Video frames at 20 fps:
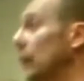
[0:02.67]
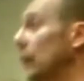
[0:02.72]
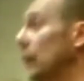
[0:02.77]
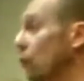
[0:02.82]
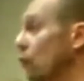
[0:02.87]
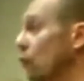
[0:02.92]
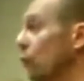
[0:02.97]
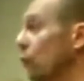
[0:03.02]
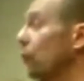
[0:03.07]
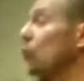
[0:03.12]
vers
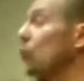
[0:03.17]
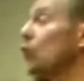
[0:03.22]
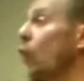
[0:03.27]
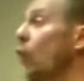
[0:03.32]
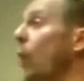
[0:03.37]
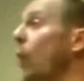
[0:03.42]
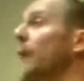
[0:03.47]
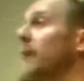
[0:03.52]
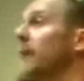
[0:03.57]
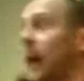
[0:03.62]
quelque chose que
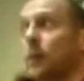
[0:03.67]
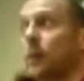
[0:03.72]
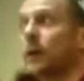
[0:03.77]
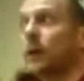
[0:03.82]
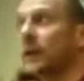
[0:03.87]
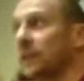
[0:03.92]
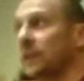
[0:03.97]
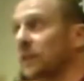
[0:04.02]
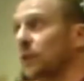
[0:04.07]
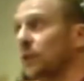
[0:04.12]
je crois
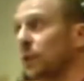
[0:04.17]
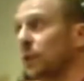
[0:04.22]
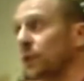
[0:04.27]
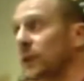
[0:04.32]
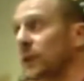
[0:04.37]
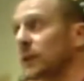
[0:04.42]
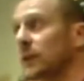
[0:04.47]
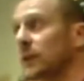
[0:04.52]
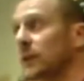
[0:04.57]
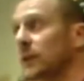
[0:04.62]
carrément
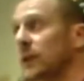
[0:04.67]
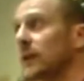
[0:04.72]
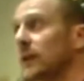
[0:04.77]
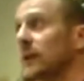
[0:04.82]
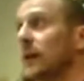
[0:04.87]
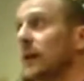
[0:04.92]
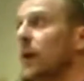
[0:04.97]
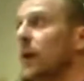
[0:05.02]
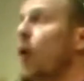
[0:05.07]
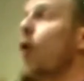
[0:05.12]
catastrophique, qui
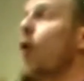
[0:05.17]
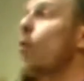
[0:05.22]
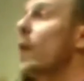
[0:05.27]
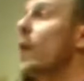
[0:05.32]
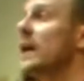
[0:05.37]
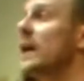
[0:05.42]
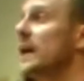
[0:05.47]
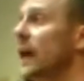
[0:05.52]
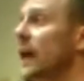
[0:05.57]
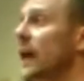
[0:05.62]
est
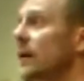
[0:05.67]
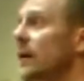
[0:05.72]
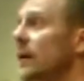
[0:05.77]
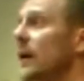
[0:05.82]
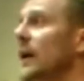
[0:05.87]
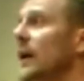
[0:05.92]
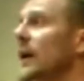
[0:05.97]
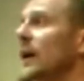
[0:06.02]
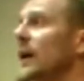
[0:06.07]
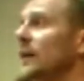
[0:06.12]
orwellien,
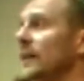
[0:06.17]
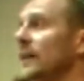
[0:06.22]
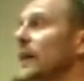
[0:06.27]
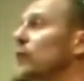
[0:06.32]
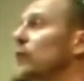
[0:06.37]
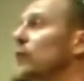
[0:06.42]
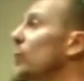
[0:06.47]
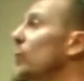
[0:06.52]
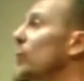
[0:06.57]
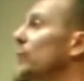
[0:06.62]

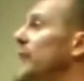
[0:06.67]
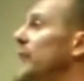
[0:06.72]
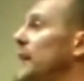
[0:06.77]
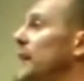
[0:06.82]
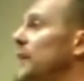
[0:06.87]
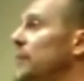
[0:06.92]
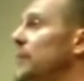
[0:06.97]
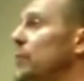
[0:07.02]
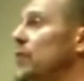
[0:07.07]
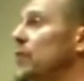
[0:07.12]
c'est-à-dire ce
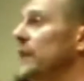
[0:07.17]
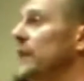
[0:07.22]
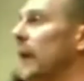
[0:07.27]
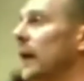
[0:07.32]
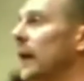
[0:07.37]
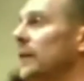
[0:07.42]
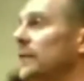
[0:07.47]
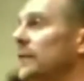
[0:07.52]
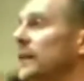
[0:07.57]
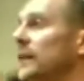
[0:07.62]
mondialisme
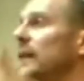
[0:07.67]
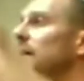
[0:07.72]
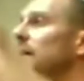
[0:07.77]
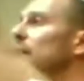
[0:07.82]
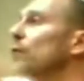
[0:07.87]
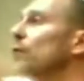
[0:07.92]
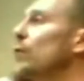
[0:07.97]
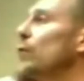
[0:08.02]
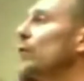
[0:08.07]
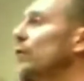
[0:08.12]
généralisé,
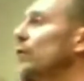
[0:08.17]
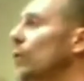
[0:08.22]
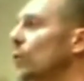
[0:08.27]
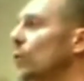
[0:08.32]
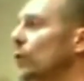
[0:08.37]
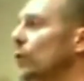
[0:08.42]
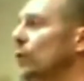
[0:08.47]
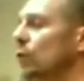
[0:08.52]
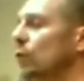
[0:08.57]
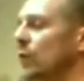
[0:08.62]

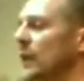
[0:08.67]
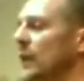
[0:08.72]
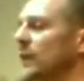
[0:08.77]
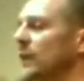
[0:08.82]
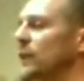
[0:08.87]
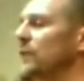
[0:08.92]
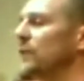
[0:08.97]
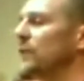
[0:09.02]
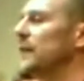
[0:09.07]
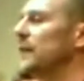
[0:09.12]
destruction de toutes
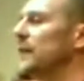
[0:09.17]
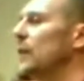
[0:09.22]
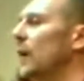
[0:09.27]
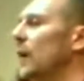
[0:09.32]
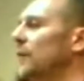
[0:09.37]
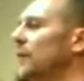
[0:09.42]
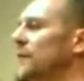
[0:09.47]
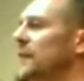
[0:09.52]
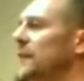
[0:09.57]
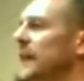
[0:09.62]
les sociétés
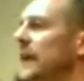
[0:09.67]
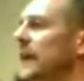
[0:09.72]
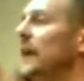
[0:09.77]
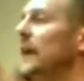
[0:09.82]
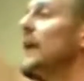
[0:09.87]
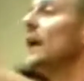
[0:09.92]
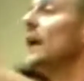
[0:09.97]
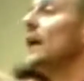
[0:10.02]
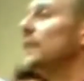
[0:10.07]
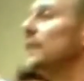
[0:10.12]

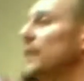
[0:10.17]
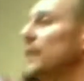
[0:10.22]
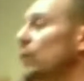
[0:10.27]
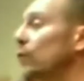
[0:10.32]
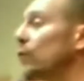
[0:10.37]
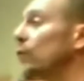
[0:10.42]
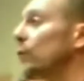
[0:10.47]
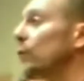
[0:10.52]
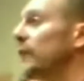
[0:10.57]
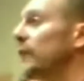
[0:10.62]
enracinées,
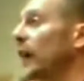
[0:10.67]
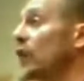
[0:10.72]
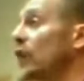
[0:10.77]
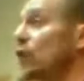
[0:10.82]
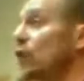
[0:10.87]
destruction des